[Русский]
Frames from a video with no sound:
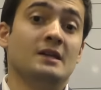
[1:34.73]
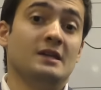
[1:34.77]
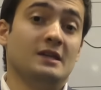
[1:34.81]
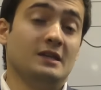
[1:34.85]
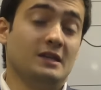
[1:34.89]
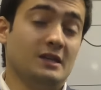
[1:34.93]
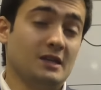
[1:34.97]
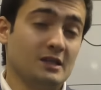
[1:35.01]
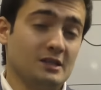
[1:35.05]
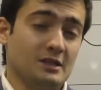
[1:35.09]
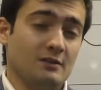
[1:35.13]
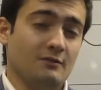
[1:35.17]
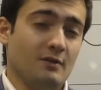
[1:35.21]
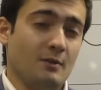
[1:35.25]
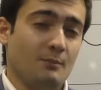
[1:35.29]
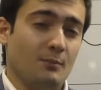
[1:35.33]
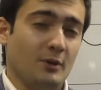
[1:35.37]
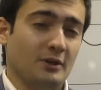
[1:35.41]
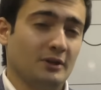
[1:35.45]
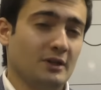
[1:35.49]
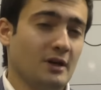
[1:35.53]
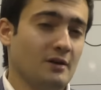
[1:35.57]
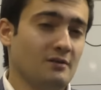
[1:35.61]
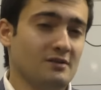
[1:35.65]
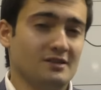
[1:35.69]
Если вам
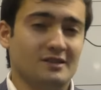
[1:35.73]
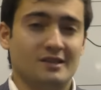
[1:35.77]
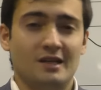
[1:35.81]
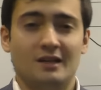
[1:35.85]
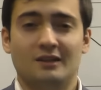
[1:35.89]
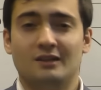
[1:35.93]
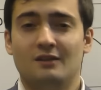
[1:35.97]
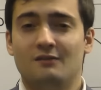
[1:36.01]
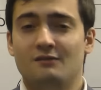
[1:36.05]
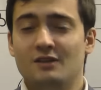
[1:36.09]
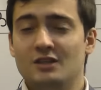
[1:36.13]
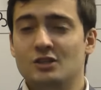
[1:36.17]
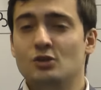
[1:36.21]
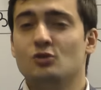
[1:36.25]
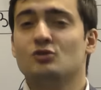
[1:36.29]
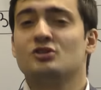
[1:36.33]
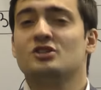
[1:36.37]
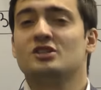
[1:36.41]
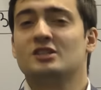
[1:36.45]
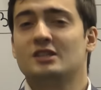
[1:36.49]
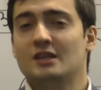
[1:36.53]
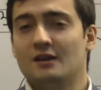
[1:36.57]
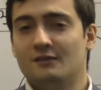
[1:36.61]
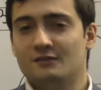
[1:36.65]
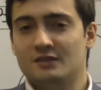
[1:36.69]
понравилось данное видео,
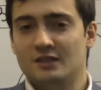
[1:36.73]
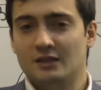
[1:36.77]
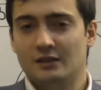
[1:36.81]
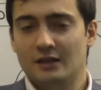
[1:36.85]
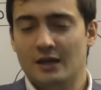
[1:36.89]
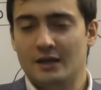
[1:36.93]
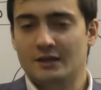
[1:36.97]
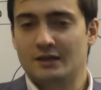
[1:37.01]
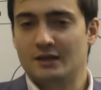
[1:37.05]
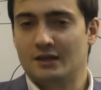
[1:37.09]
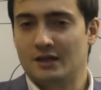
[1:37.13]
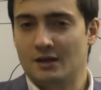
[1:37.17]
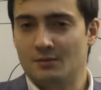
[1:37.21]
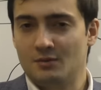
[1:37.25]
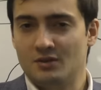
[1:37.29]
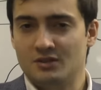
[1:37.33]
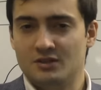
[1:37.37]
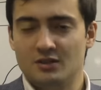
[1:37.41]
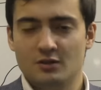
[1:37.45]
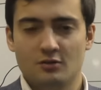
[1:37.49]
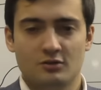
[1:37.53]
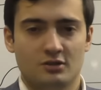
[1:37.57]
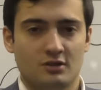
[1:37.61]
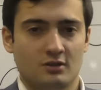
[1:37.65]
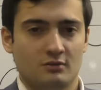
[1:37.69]
ставьте лайки,
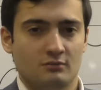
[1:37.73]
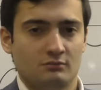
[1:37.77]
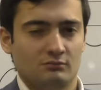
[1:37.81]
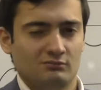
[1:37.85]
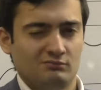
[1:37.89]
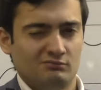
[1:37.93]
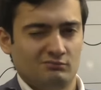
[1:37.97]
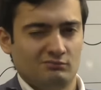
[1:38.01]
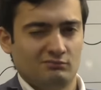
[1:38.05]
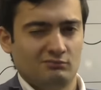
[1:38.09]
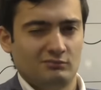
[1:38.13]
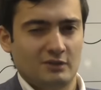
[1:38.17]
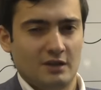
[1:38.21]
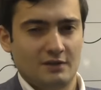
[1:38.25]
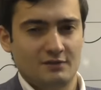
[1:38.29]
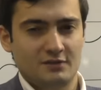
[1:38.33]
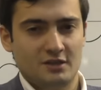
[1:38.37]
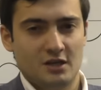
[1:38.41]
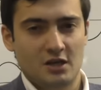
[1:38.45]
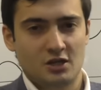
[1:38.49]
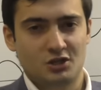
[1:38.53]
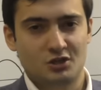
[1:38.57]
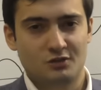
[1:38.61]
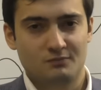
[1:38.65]
комментируйте. До встречи.